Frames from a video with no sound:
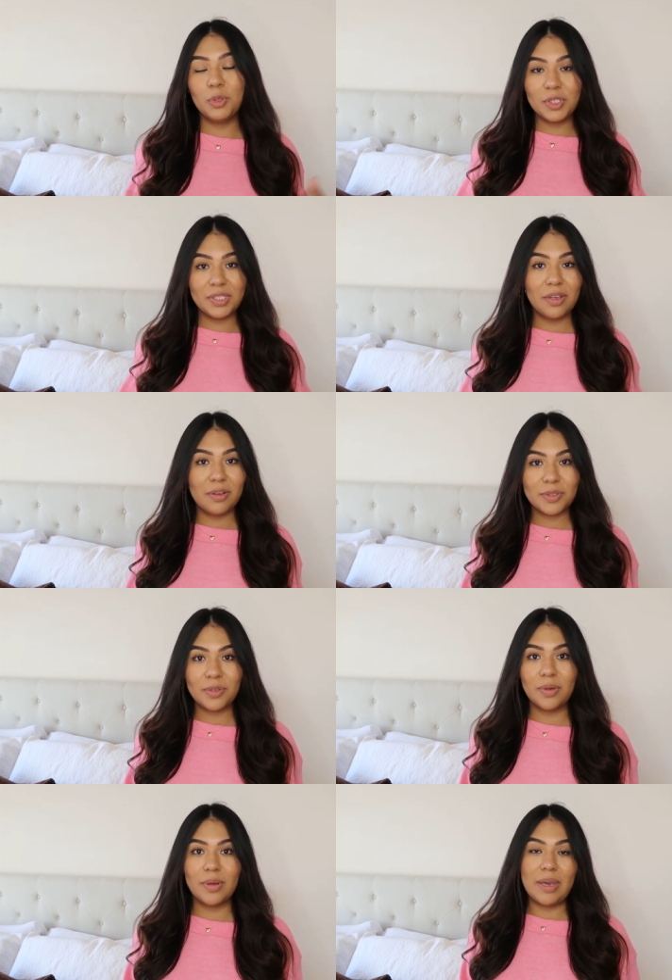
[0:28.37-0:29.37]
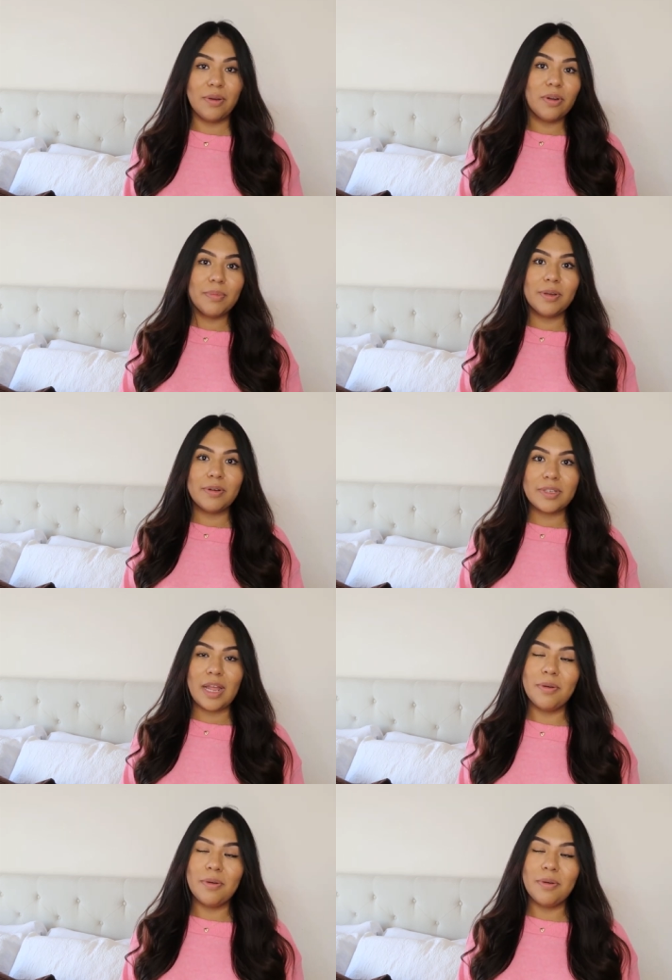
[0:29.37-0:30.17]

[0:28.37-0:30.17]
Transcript: Muchos de ellos son económicos,